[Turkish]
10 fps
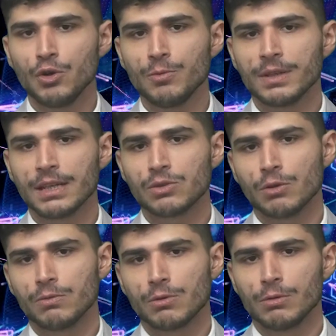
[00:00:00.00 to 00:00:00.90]
büyümeden
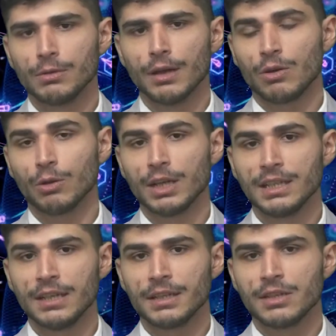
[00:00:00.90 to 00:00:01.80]
söndürüldü.
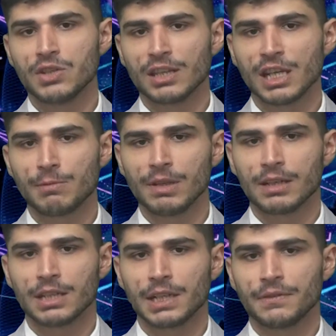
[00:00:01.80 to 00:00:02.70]
Olayla ilgili
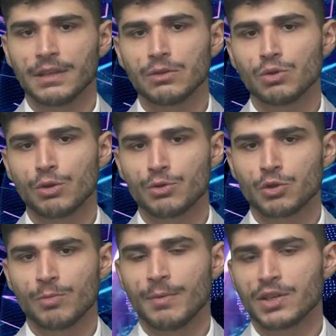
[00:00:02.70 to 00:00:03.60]
jandarmalar tarafından soruşturma